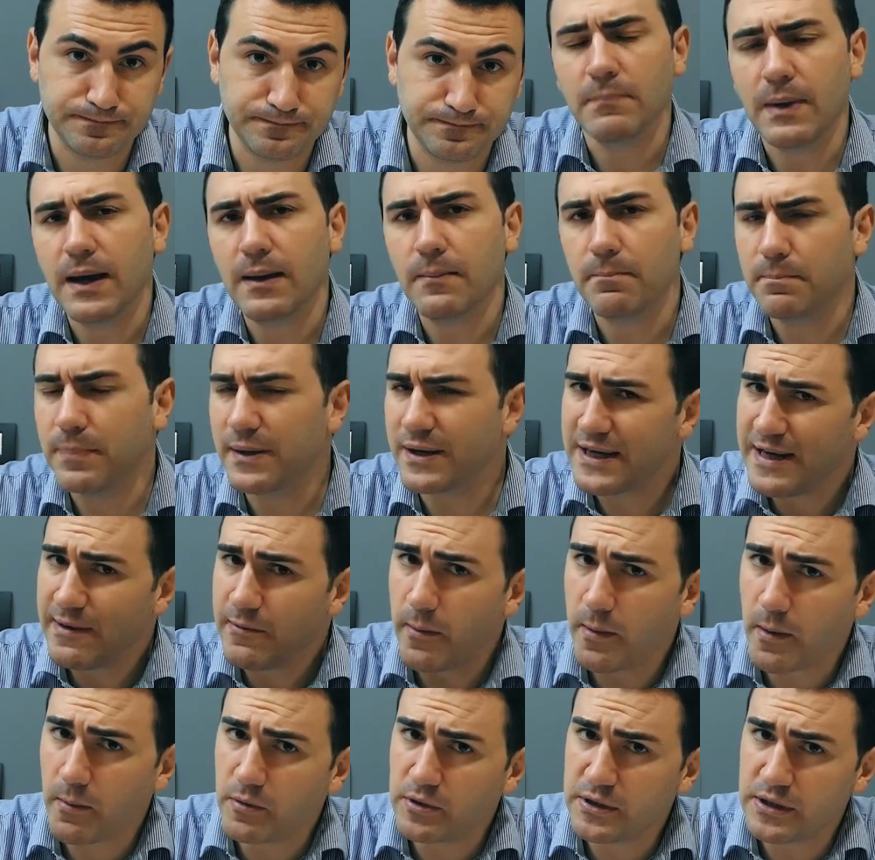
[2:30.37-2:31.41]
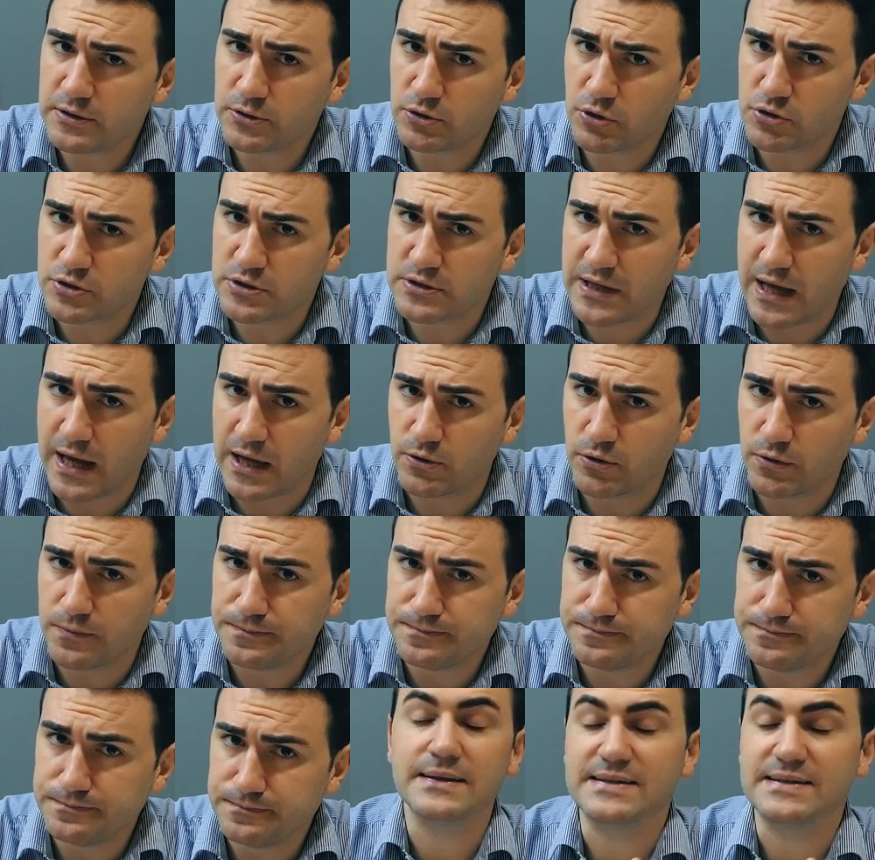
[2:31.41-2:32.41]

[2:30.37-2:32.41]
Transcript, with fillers: Ma parliamo proprio del tostato.